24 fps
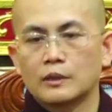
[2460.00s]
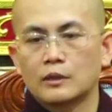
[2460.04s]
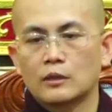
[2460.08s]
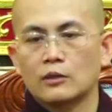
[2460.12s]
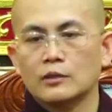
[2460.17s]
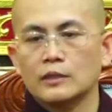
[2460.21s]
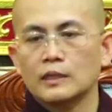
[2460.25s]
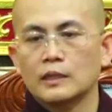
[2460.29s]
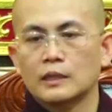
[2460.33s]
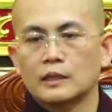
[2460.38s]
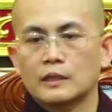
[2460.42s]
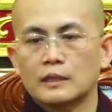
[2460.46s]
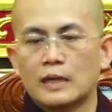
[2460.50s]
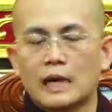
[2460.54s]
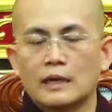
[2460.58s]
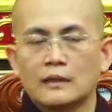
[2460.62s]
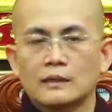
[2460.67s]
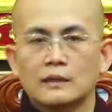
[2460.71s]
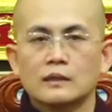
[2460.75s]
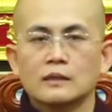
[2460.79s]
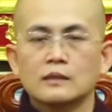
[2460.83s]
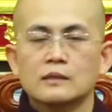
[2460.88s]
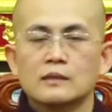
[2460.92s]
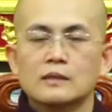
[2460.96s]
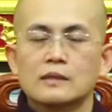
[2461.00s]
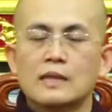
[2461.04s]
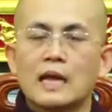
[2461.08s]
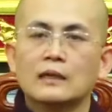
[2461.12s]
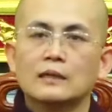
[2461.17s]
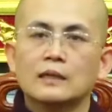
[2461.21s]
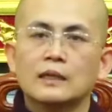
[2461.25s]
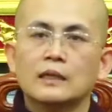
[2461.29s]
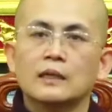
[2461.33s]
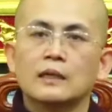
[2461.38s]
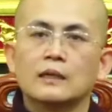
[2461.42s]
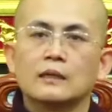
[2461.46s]
thể đạt đến đắc
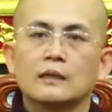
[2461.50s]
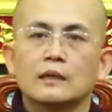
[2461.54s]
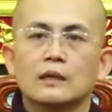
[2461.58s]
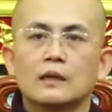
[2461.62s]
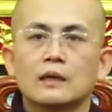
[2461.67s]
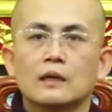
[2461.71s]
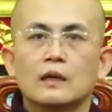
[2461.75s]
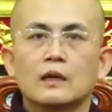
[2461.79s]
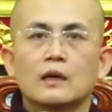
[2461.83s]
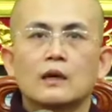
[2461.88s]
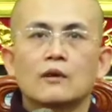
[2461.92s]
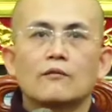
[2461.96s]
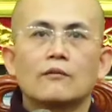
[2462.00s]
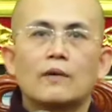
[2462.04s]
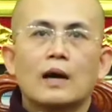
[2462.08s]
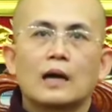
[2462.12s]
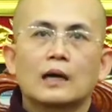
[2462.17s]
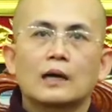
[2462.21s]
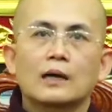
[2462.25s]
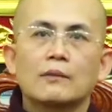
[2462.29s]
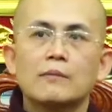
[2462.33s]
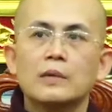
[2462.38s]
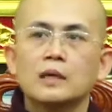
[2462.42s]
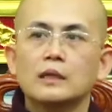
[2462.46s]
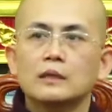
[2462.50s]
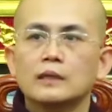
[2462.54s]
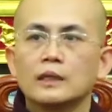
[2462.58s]
thiền và cái mức